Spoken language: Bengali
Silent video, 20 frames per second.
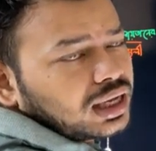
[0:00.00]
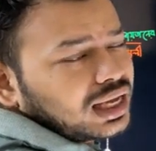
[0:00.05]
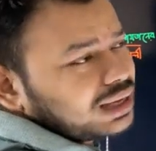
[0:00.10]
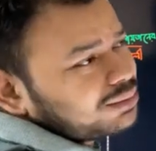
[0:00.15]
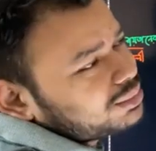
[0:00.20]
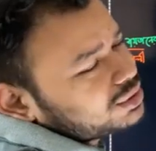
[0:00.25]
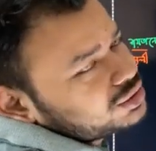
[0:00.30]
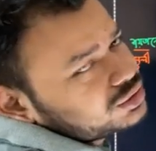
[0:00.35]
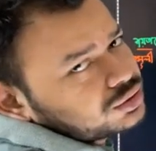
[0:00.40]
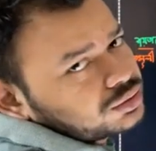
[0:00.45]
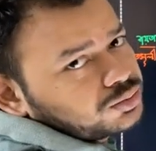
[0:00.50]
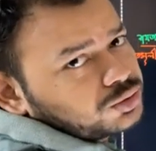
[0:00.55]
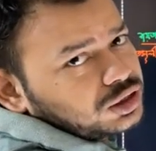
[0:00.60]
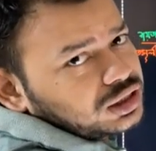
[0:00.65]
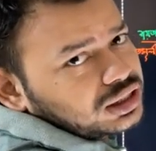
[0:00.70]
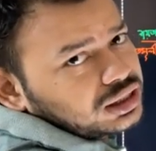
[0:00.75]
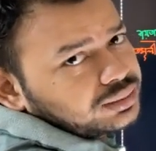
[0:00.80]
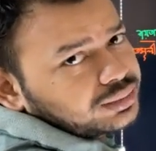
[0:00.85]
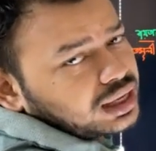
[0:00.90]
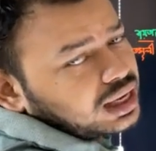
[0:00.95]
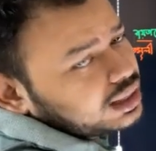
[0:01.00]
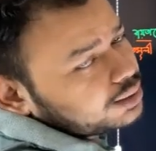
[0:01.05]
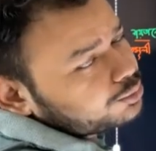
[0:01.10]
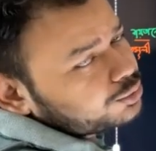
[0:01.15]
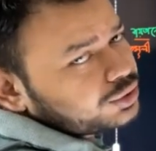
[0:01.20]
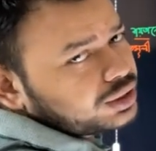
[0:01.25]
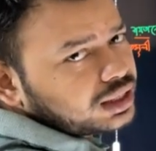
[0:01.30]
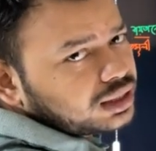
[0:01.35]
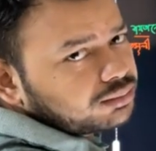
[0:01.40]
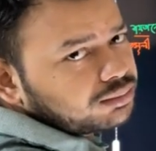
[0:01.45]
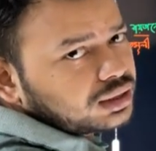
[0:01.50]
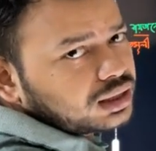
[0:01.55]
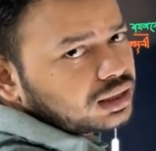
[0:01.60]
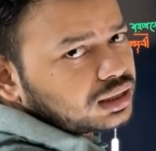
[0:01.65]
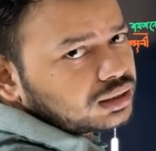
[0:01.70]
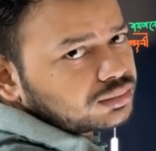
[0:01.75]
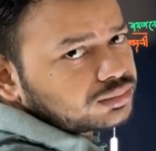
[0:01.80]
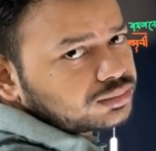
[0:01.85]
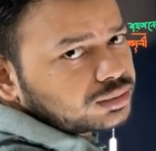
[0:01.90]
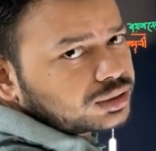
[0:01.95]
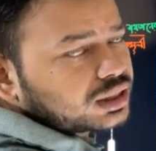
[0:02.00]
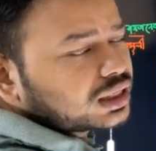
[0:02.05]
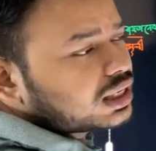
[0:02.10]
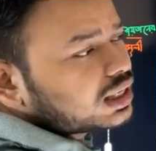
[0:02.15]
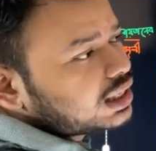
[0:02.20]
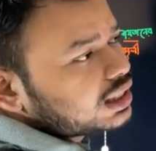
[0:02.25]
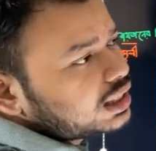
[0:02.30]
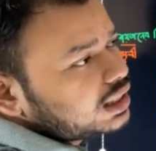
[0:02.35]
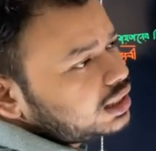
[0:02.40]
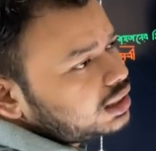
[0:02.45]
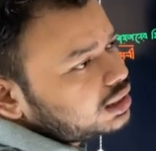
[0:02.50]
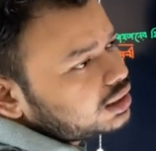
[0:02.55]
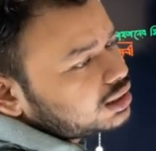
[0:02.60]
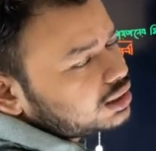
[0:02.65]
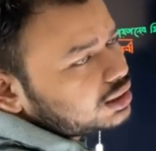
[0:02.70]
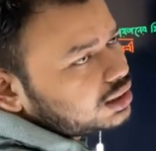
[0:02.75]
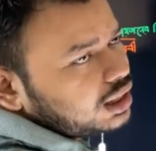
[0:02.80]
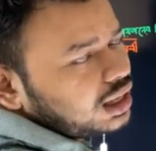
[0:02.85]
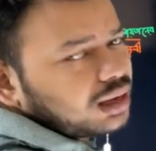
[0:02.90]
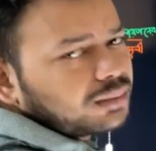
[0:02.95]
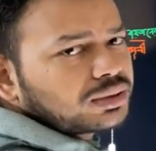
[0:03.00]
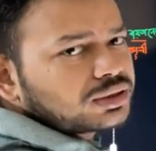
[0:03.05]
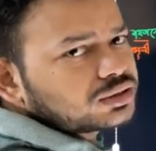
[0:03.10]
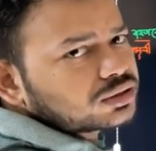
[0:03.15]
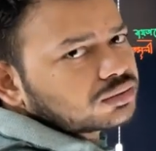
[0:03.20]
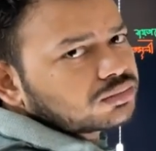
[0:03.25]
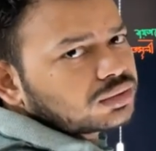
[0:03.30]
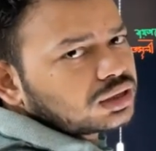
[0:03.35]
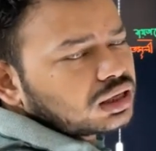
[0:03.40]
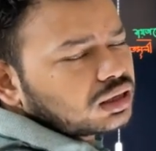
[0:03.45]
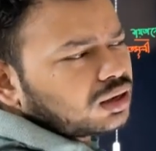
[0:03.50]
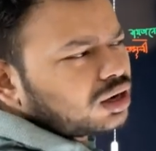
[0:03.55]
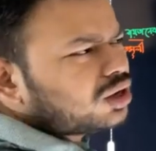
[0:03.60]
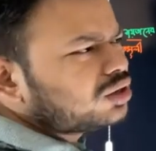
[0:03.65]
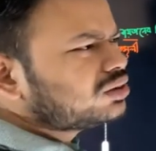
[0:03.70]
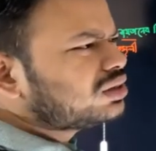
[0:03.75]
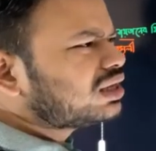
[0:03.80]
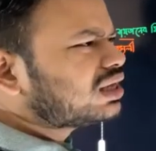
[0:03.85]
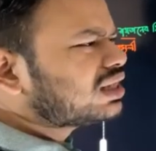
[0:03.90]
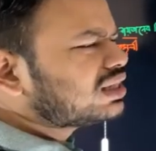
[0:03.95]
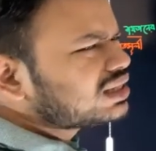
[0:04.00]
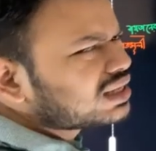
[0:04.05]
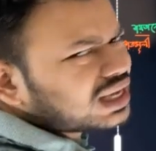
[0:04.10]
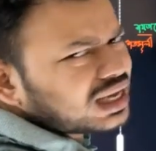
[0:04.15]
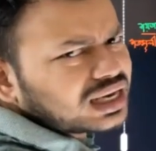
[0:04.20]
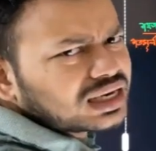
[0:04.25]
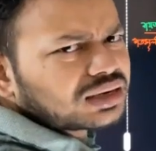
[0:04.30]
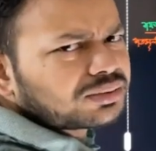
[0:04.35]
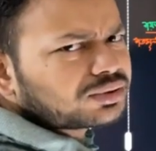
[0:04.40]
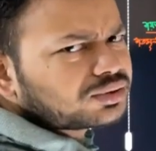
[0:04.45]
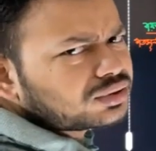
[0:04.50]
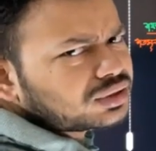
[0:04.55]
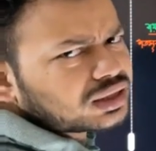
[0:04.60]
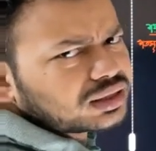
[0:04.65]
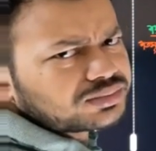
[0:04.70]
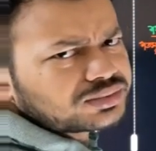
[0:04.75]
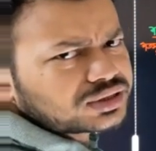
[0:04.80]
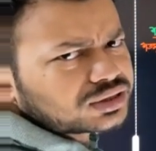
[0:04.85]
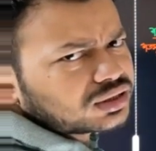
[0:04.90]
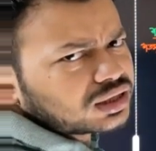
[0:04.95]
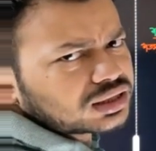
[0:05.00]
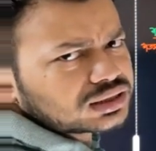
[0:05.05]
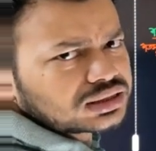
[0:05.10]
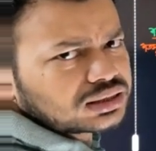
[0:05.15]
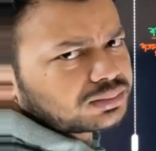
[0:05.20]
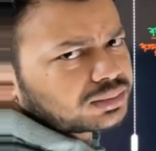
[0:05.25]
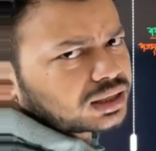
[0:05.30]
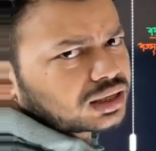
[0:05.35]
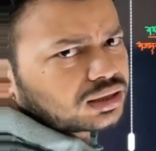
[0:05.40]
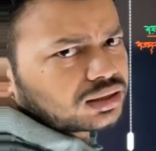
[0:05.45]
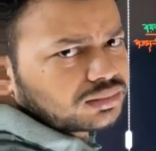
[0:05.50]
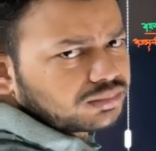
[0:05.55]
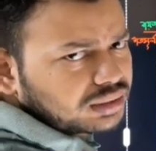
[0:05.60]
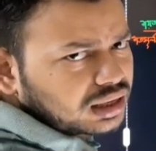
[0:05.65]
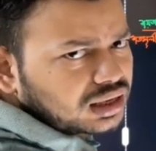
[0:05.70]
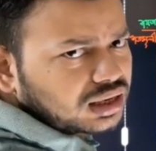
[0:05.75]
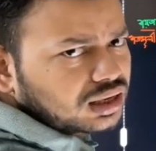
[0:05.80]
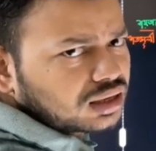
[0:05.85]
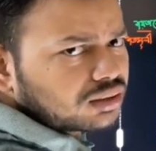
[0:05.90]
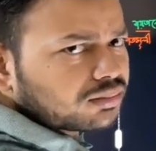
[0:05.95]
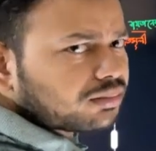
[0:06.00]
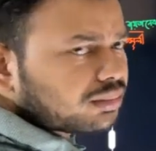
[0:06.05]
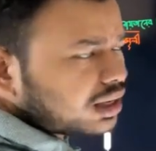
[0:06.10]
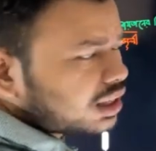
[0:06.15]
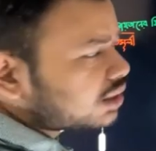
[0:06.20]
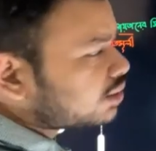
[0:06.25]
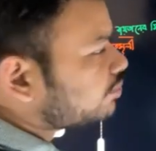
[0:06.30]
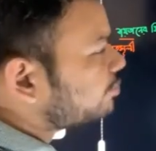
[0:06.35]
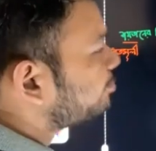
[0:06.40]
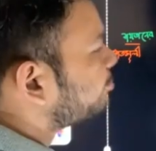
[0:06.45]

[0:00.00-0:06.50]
একবার চোখ বুলিয়ে নিবে আগে পড়ে রাখবা পরীক্ষার আগে একবার চোখ বুলিয়ে হয়তো এখান থেকে একটা বা দুইটা এমসিকে আসতে পারে পারে না পারে